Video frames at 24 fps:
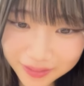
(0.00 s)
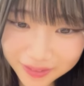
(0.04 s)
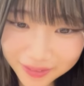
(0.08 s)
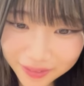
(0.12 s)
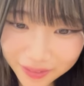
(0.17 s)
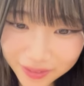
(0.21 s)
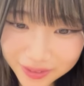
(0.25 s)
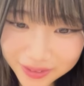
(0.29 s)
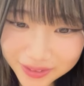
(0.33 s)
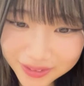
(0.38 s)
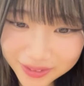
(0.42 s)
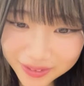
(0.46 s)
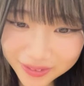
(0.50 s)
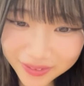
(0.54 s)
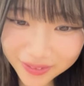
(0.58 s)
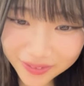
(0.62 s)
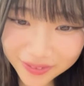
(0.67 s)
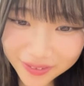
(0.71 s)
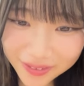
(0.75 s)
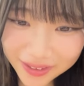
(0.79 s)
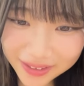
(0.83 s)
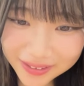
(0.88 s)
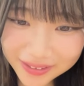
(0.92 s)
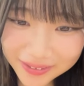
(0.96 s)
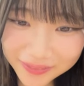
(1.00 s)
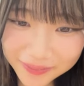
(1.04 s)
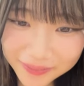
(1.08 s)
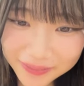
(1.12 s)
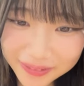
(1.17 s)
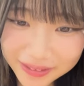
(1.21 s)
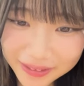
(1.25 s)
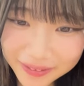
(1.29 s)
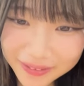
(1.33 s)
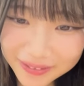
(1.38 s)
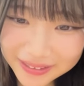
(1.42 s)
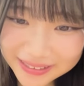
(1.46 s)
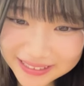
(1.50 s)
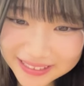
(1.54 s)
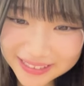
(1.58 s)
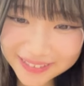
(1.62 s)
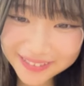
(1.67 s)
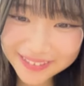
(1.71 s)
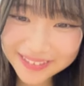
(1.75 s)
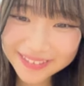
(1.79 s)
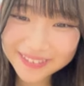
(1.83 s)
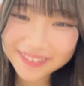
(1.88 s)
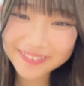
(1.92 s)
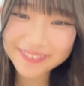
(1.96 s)
奥のココハとみなみさ
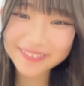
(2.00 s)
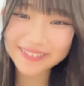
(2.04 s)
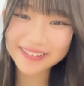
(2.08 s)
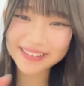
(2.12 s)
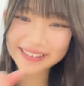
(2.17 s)
んここ